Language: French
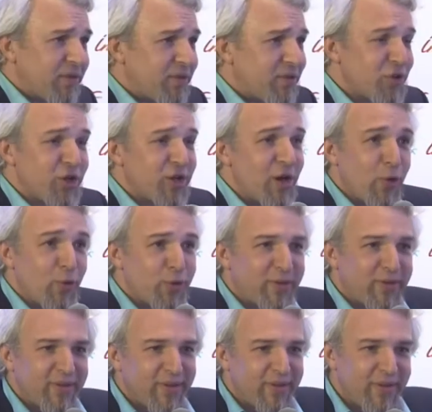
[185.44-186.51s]
euh,
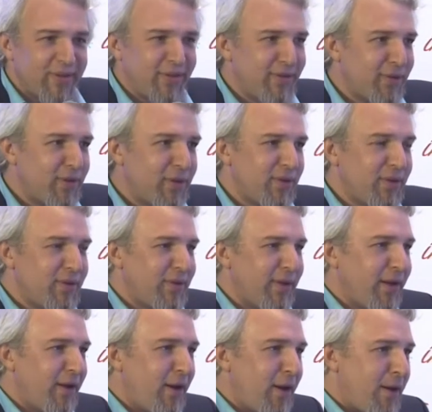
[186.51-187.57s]
gigaoctets de
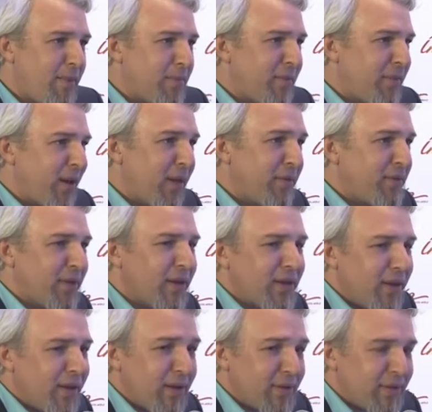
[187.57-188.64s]
RAM, 1
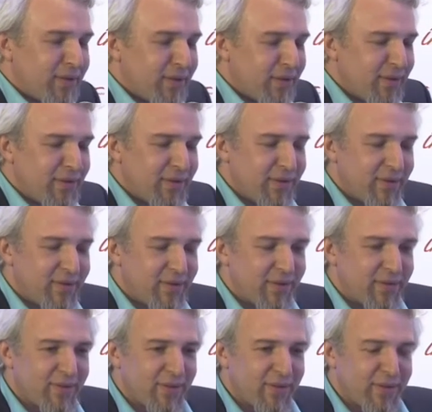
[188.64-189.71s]
Tera
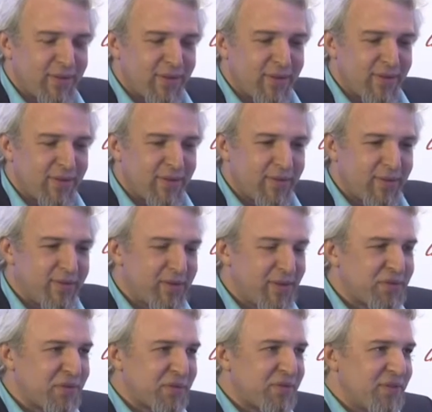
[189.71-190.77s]
d'un disque
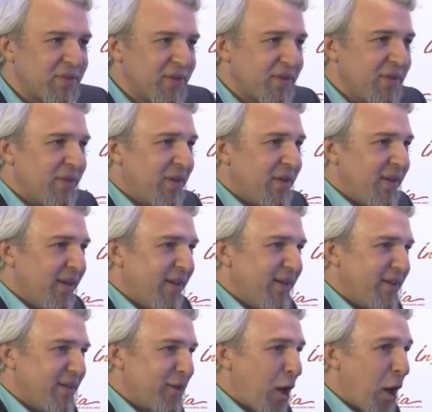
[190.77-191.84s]
SSD
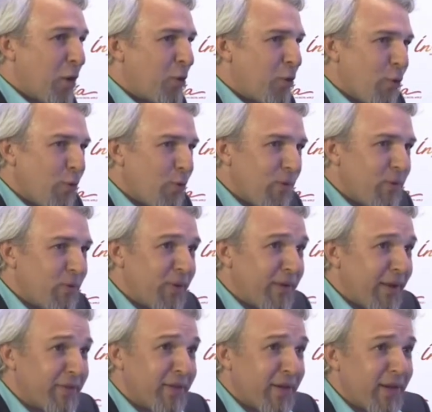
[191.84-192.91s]
et en gros
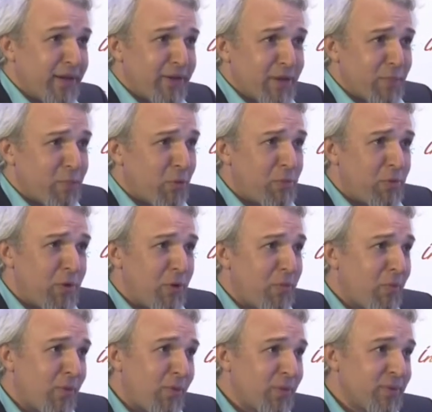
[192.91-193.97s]
l'intégralité
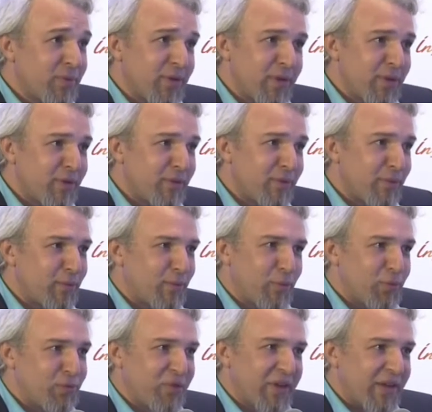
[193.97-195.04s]
probablement de
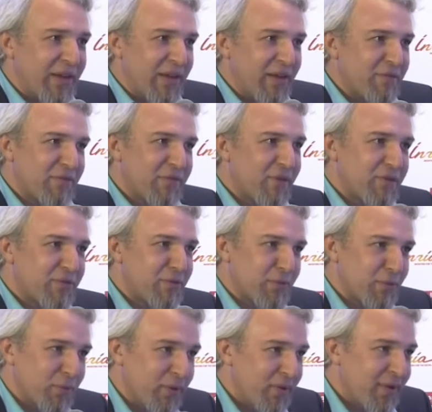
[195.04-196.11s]
tout ce qu'il y avait
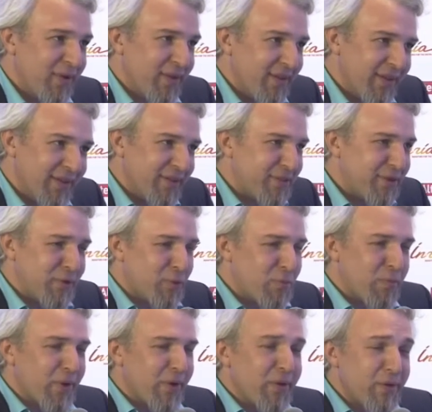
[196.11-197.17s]
sur de
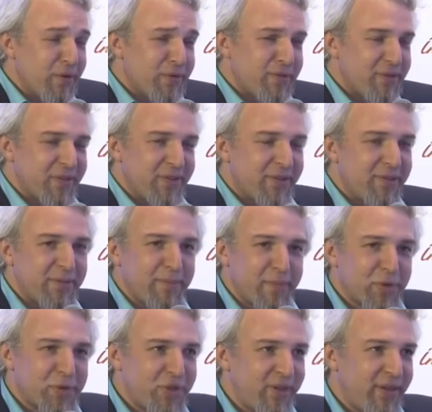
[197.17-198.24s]
nombreuses
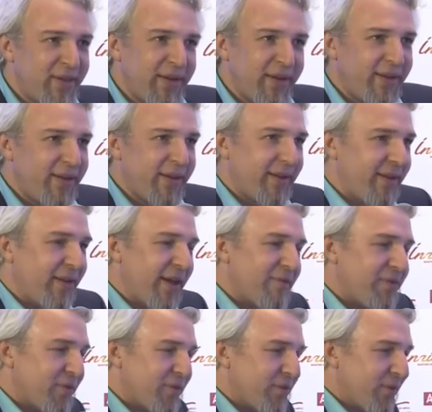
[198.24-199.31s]
machines il, il y a
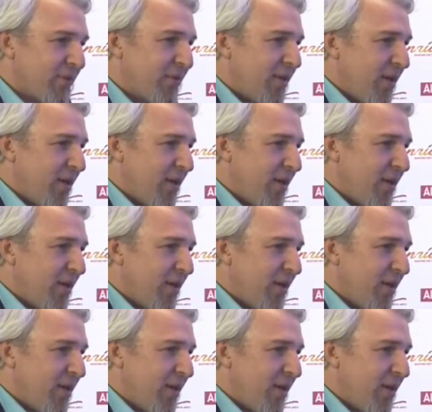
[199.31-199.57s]
20 ans.